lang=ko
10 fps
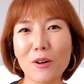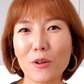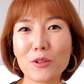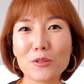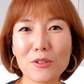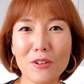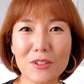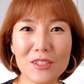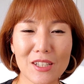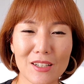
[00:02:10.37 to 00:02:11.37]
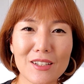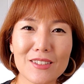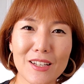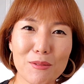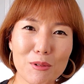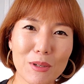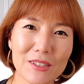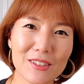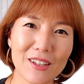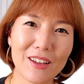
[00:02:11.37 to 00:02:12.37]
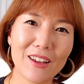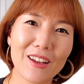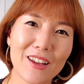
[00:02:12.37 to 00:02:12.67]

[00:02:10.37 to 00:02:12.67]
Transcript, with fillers: 어려운 영어를 잘하는 사람을 봤을 때